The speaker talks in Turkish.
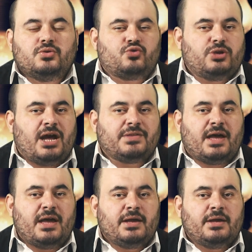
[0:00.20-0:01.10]

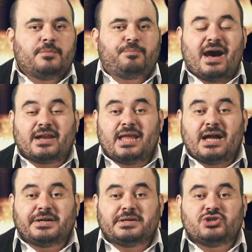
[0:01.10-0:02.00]
Rüyada
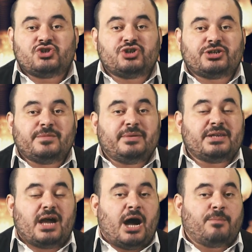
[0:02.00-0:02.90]
parlak, ışıklı
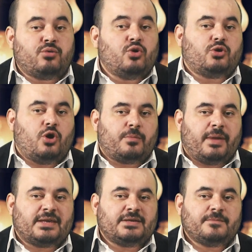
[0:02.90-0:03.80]
bir ampul
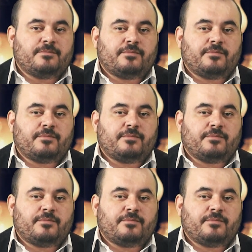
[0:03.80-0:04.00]
görmek.